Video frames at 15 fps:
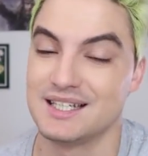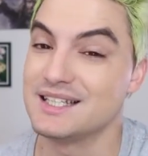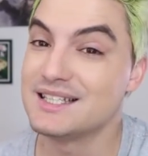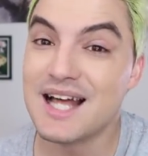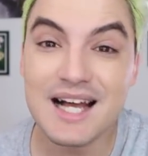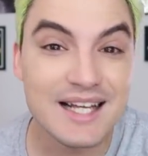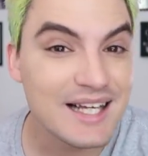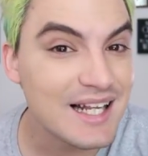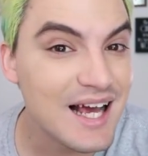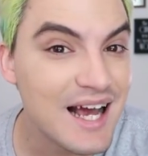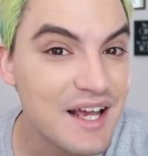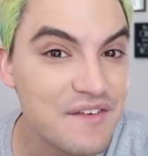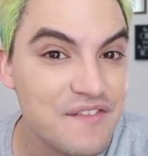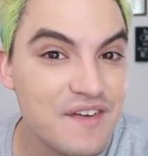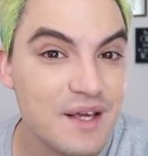que dá aquela
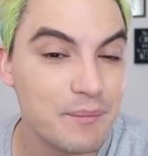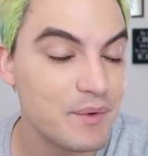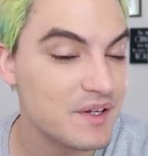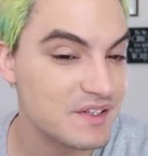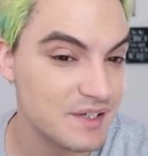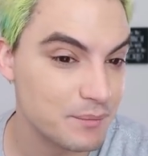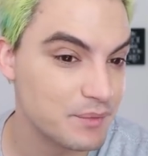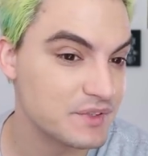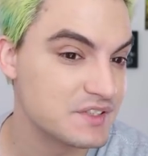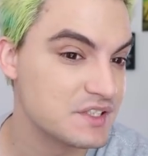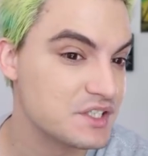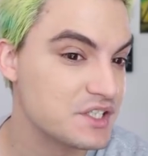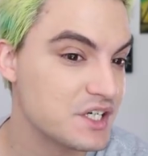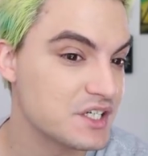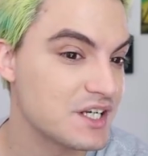raivinha, por exemplo,
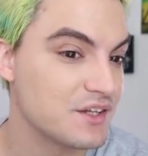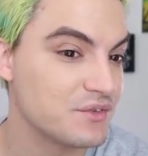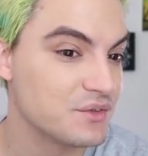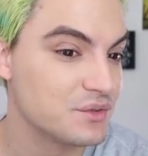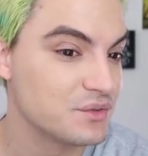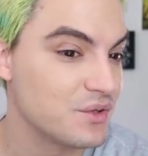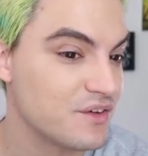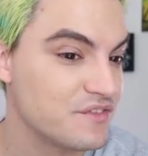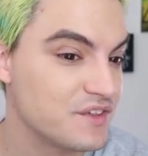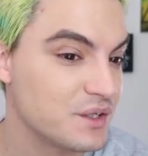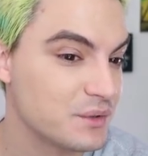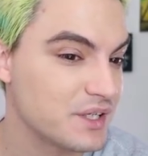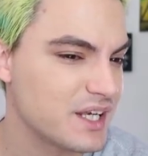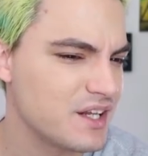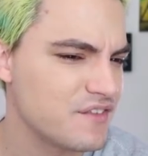esses dias lá no, no
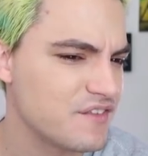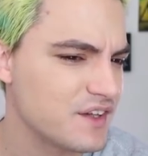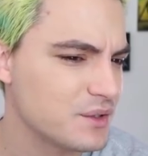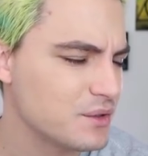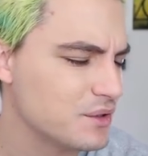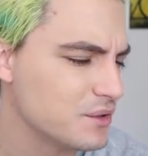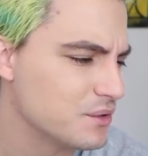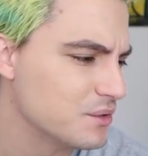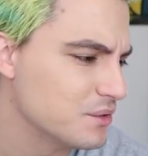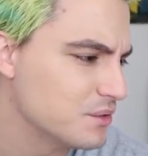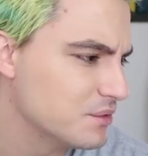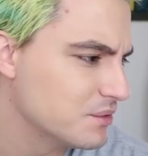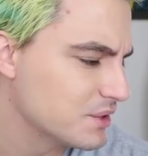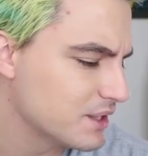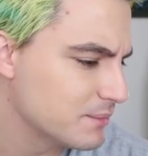avião, o que, que ele falou,
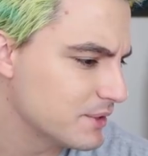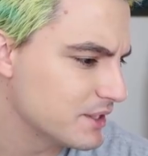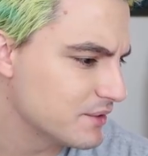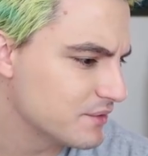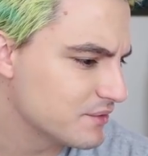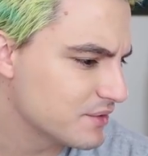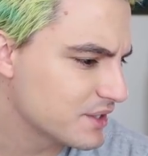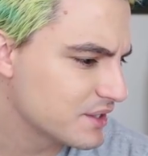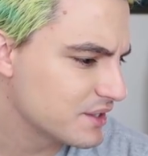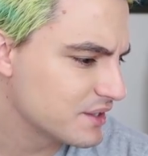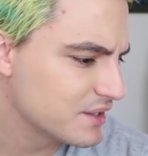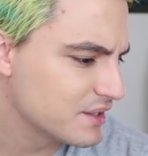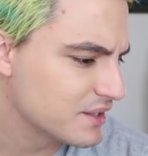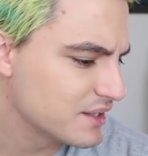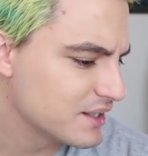ô, ô, Gabriel? Kevin
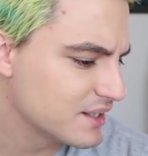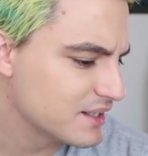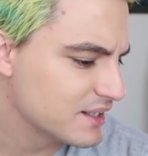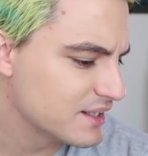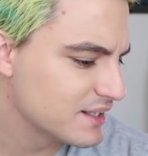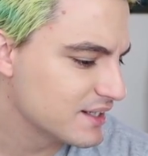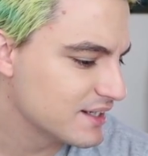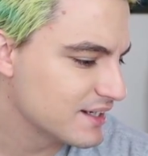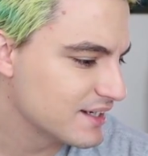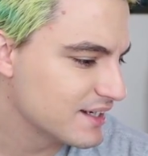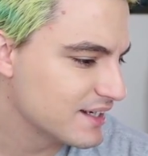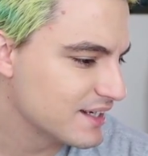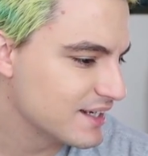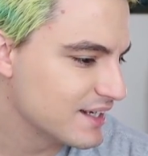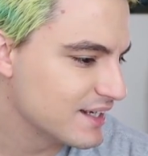Spacey, eu acho que ele
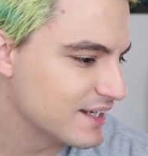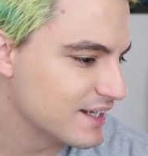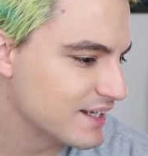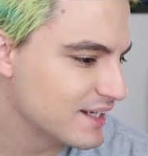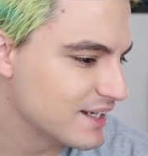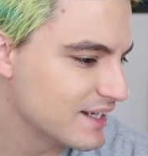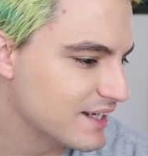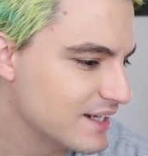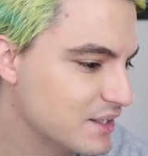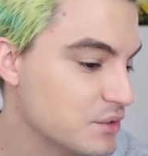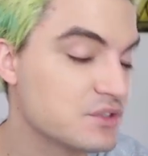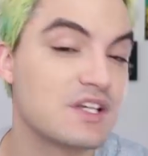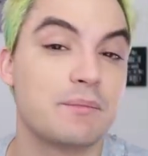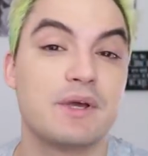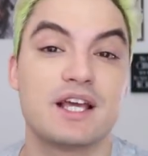sabia quem era. Né? Ele
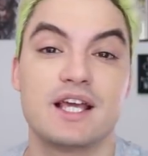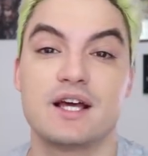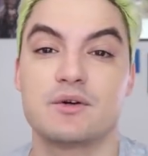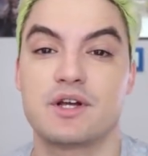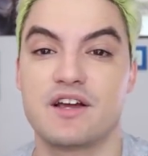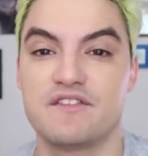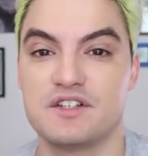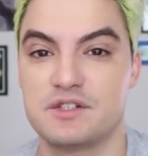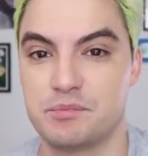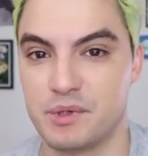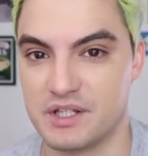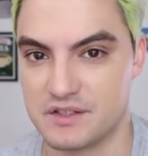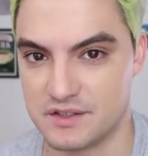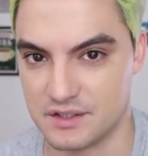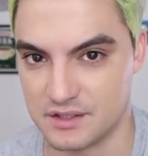não sabia quem era o Kevin
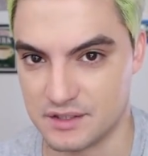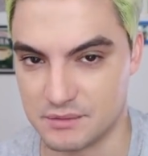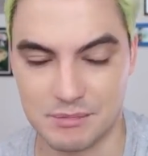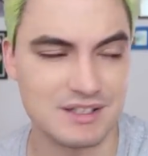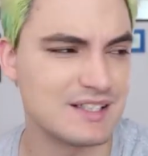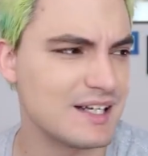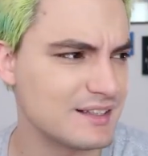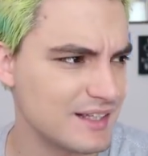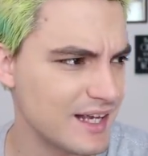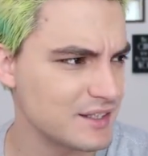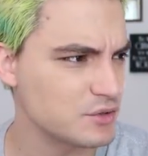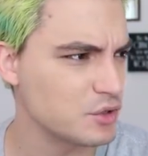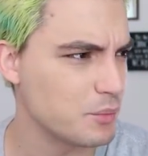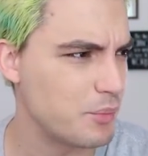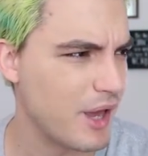Spacey. Mas aí, até
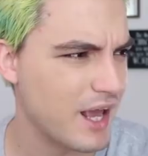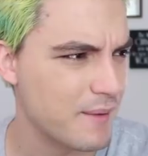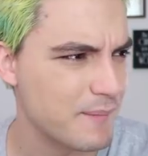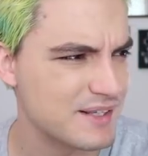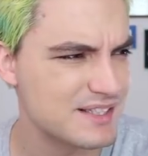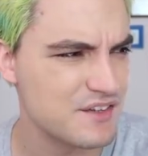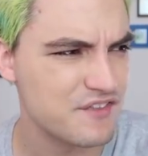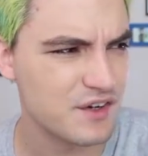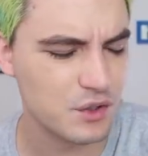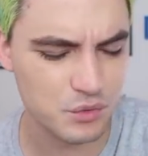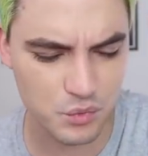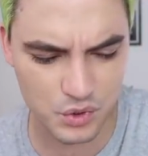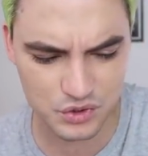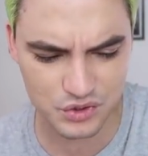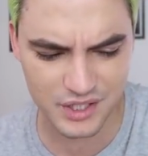aí tudo bem, mas ele falou
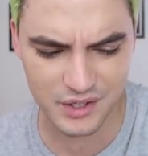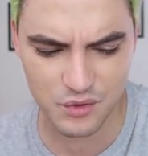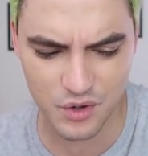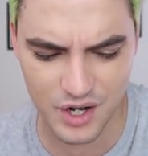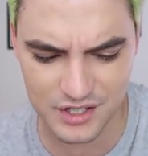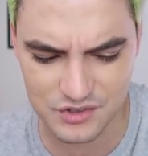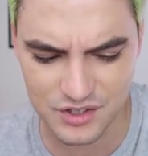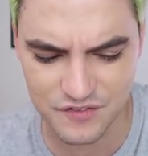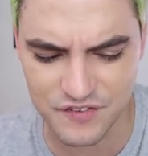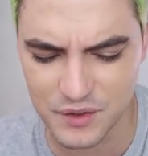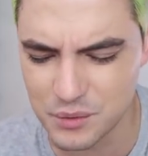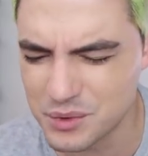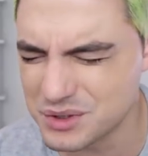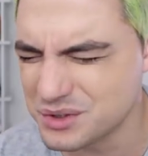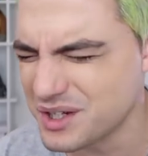um outro negócio, ele
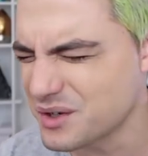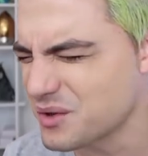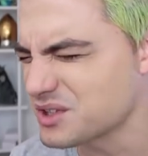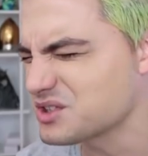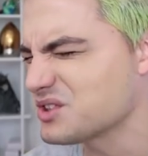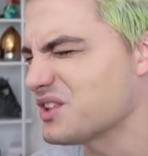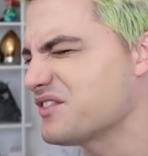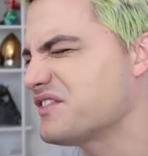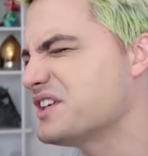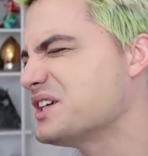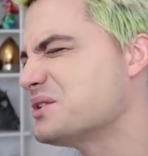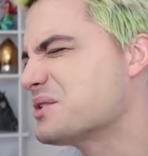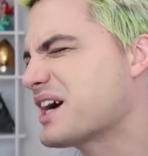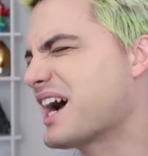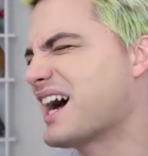falou um outro negócio no
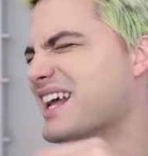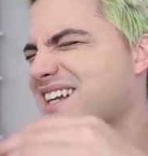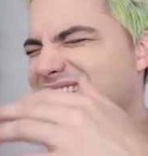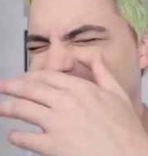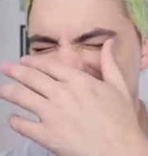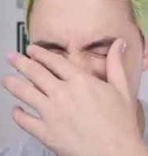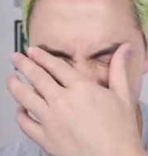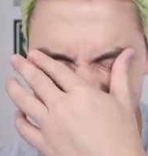avião, cara.